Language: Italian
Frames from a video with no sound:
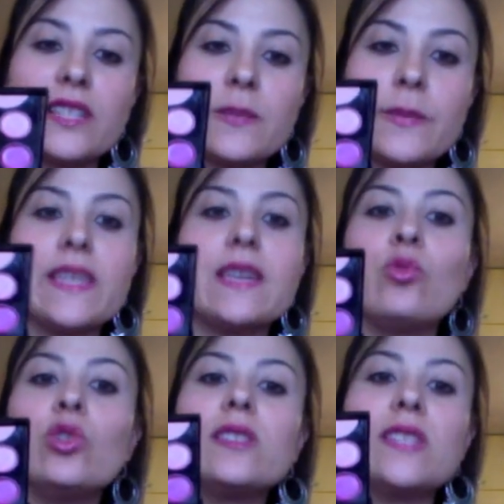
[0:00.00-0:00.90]
rispecchia
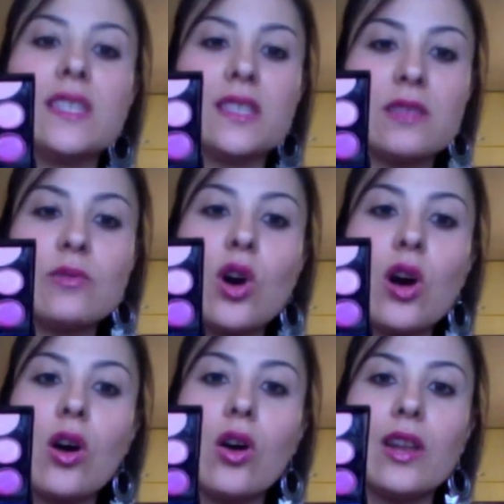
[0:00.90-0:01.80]

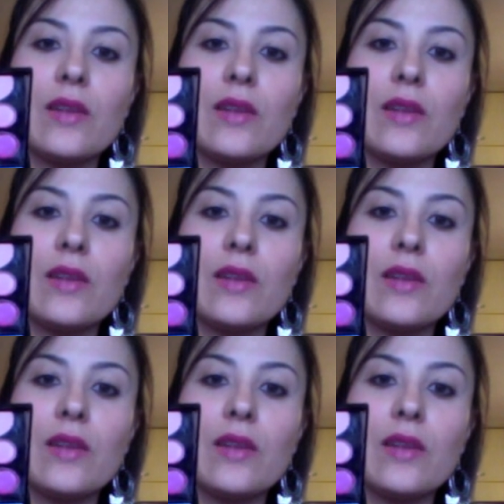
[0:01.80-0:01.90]
moltissimo